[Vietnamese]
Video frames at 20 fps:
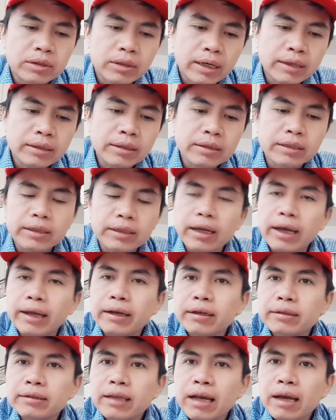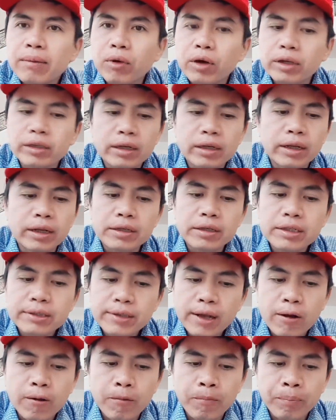cái chương trình này đưa ra một cái nhận định như
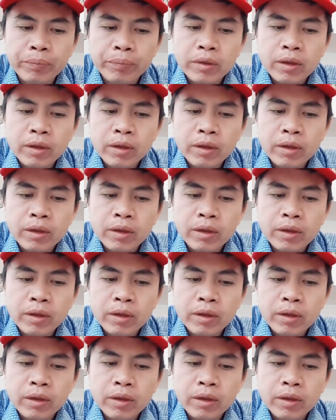sau